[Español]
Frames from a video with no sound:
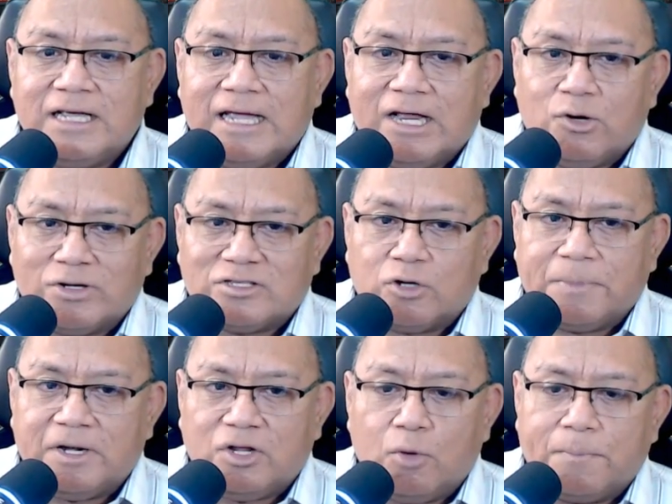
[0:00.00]
nuestra
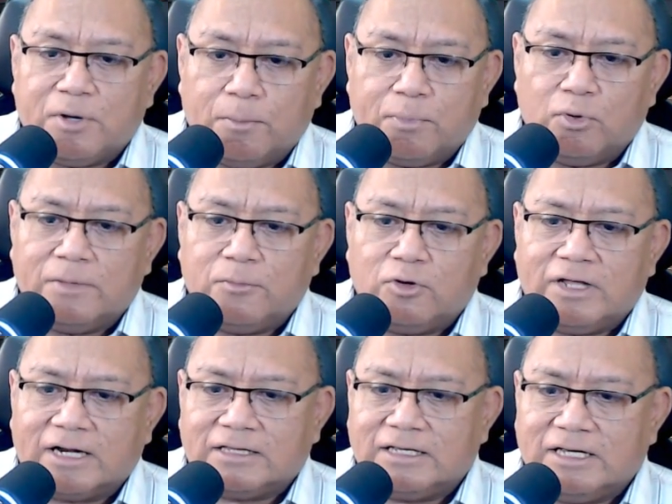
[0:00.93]
opinión, pero podemos
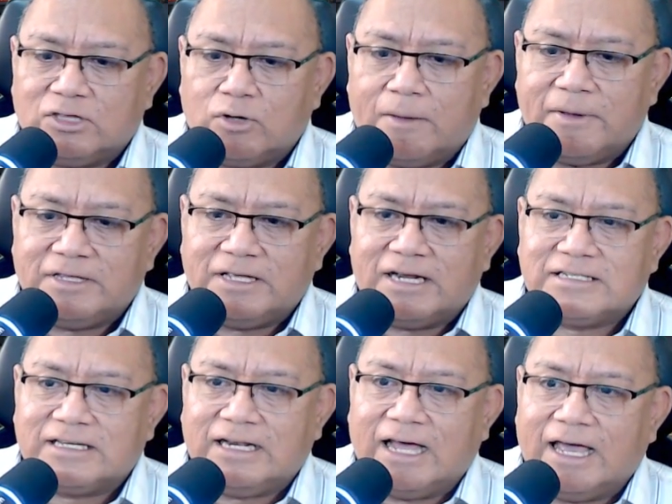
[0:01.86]
darte de todas
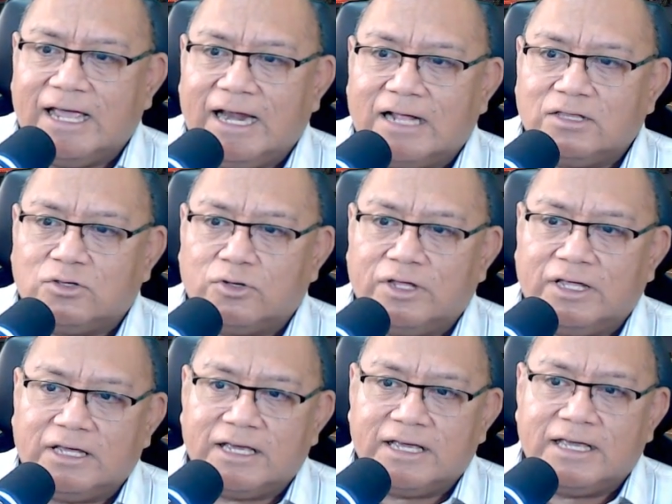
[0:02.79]
maneras el adelanto de
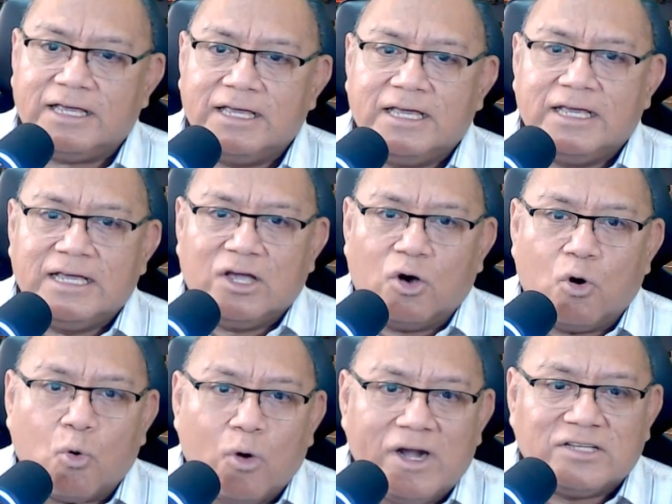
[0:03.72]
en qué
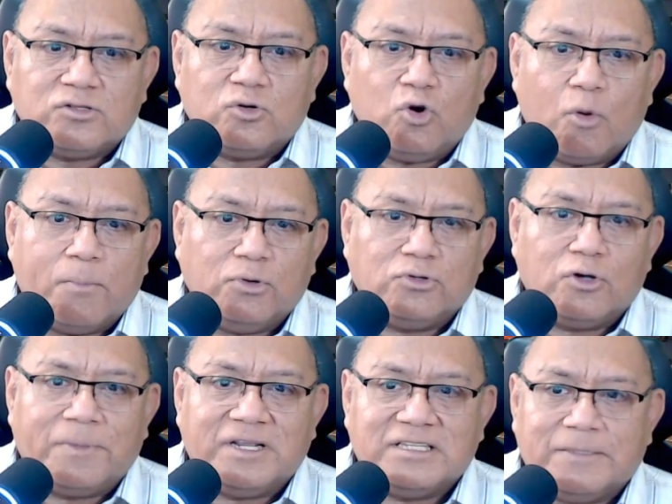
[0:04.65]
o cuáles son los
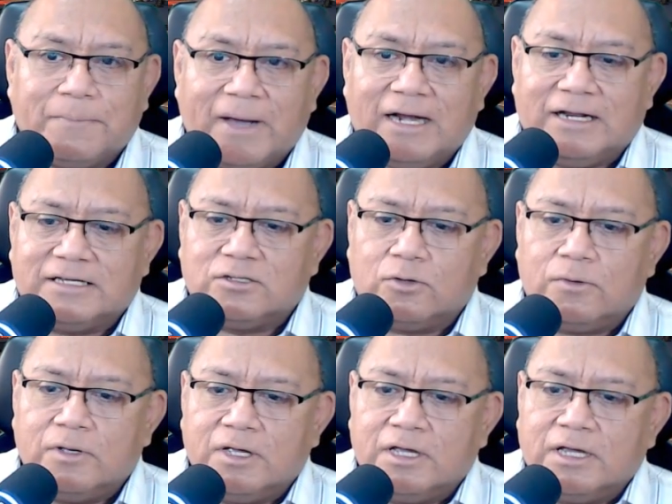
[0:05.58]
puntos principales, ¿no?
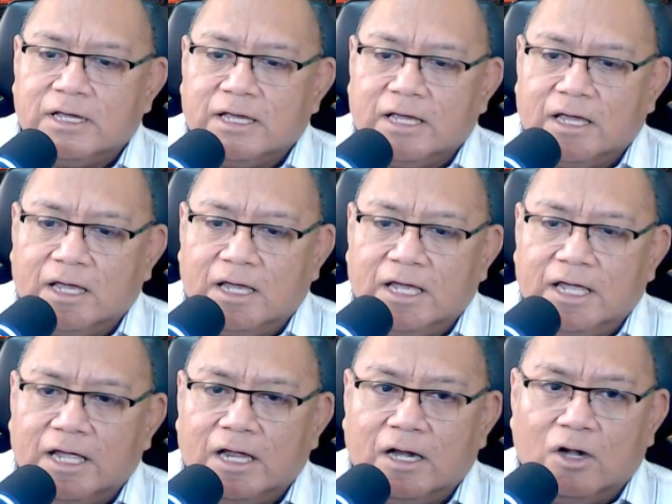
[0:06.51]

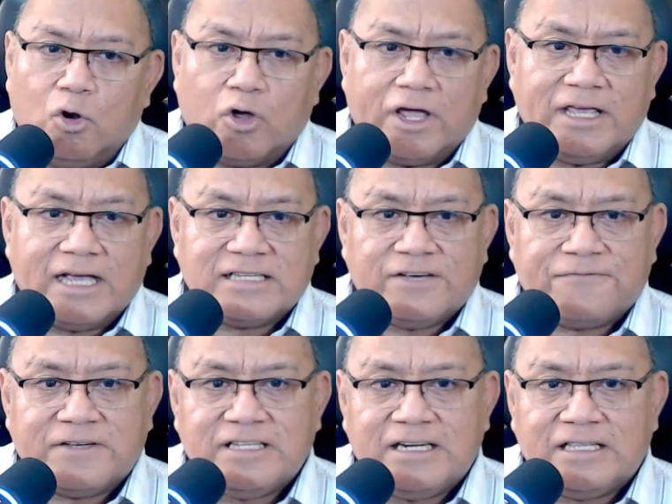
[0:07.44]
Eh, lo que ya se ha
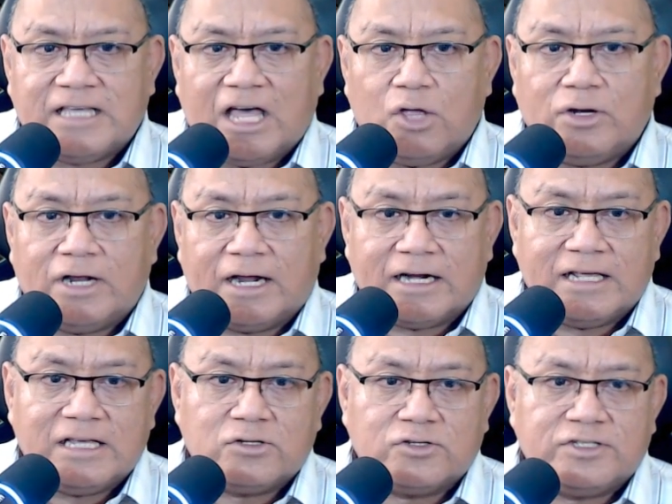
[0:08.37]
facilitado en las
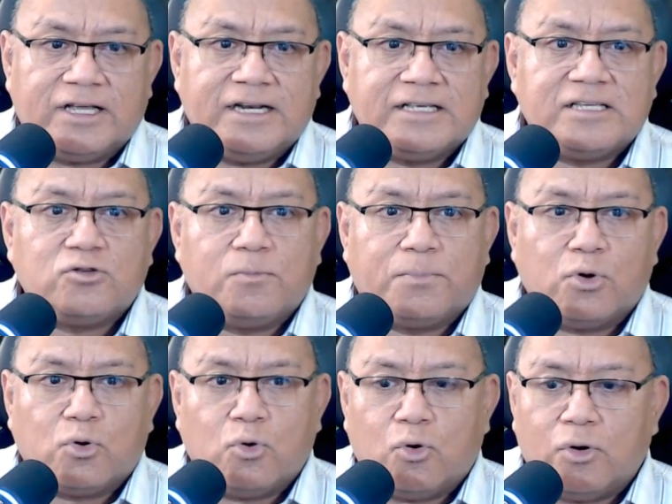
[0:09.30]
redes sociales es un
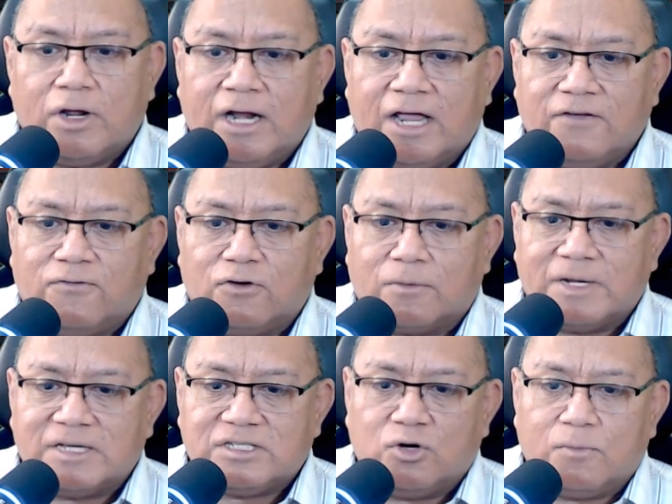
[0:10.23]
poco la
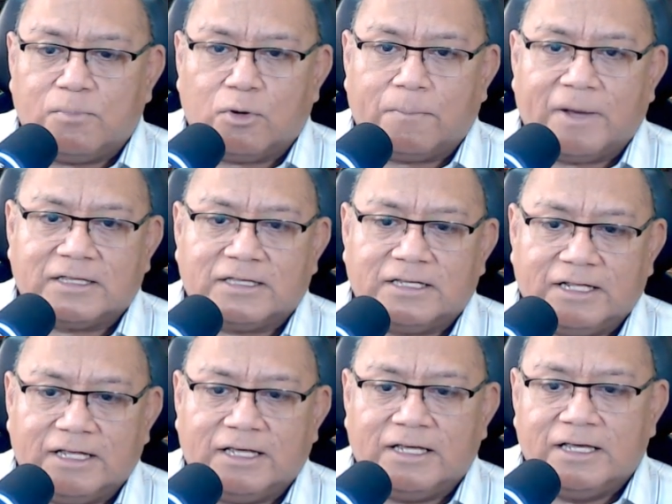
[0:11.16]
información por parte
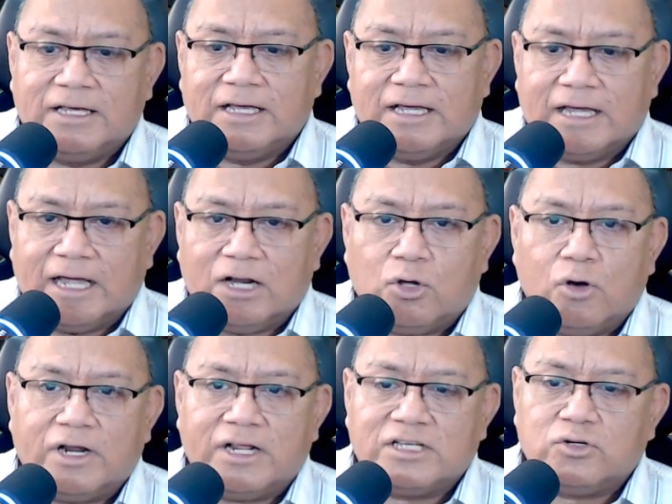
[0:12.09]
de el
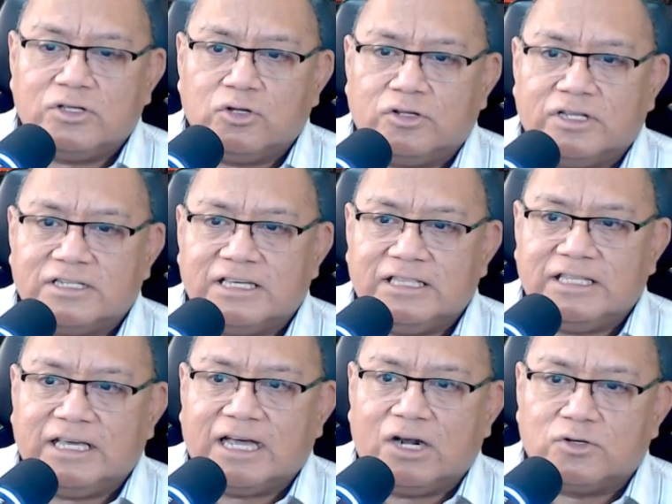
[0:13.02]
Congreso en donde se
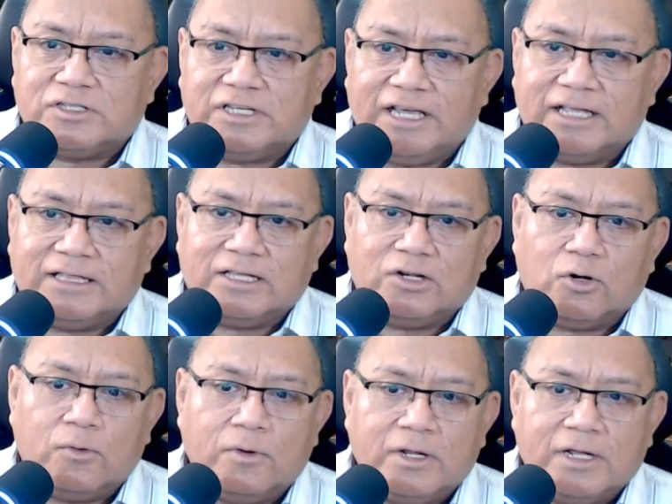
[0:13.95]
indica lo siguiente,
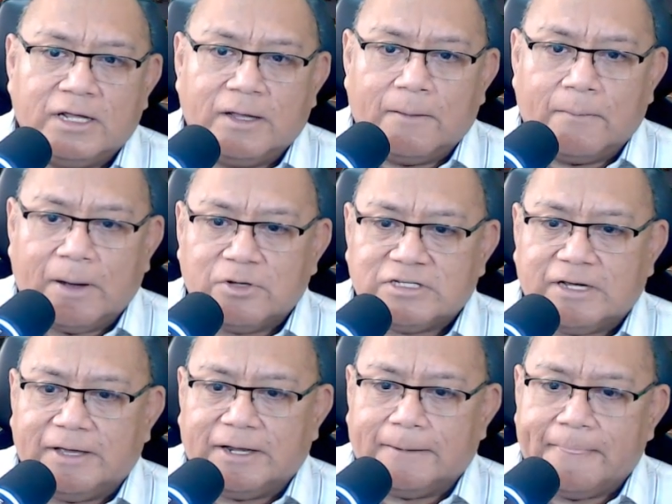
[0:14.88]
¿no? Vamos a
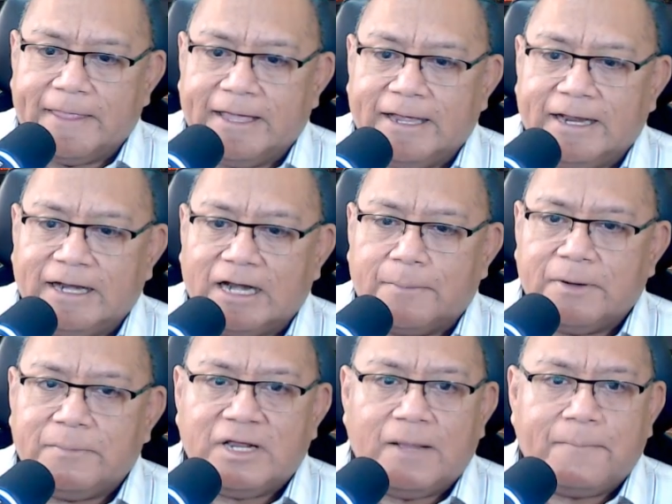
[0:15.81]
ver, en la
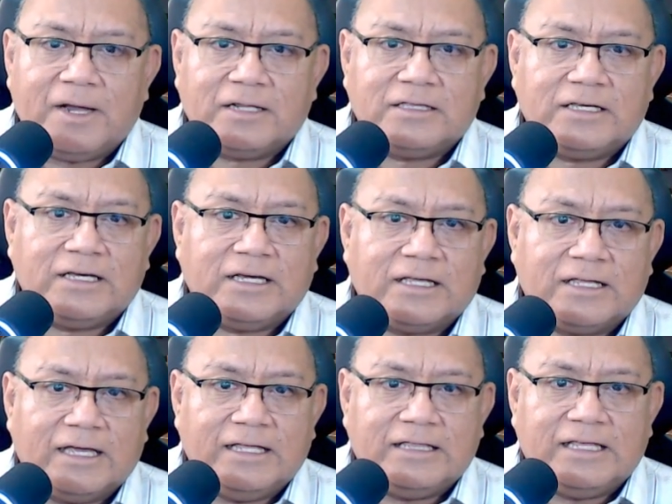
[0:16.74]
primera parte
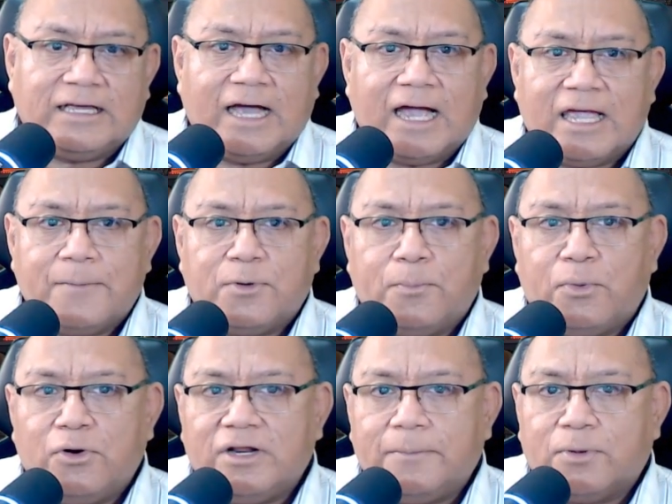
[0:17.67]
indica qué
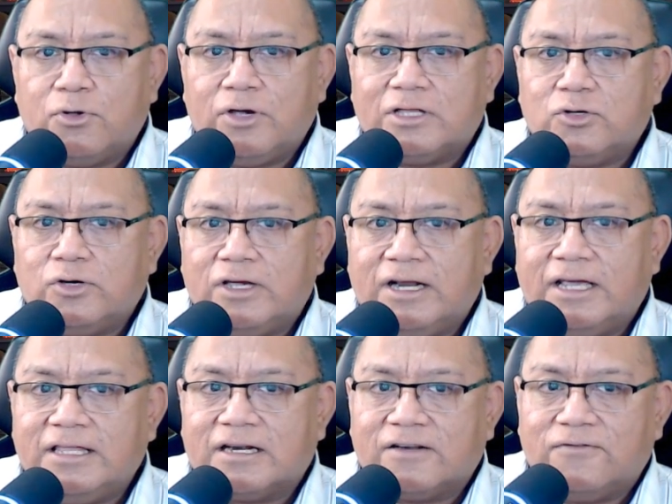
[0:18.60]
propone el proyecto de
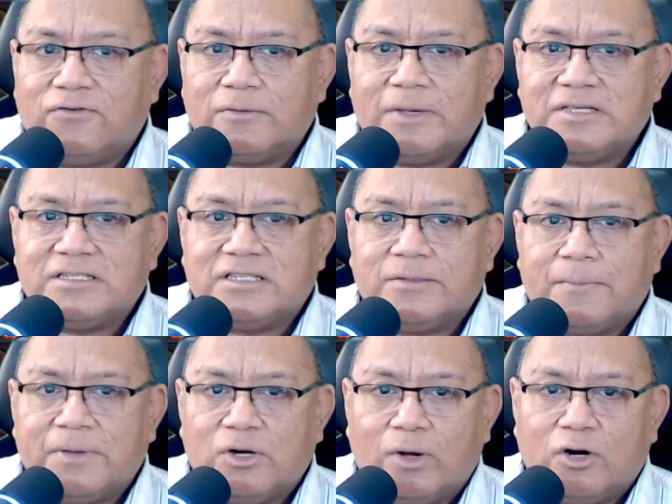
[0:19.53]
ley de reforma del
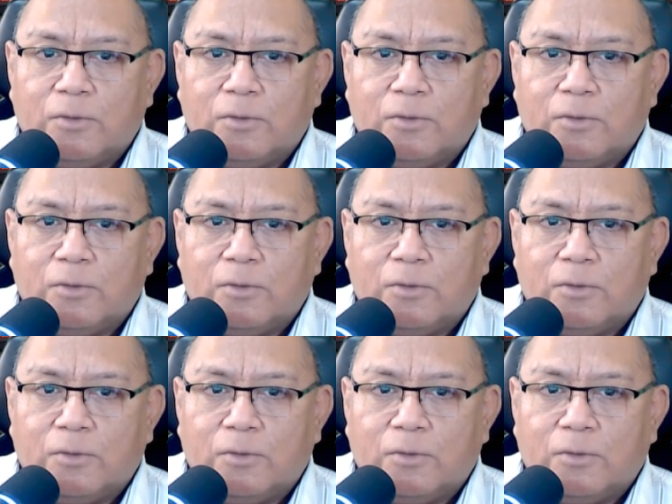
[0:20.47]
sistema peruano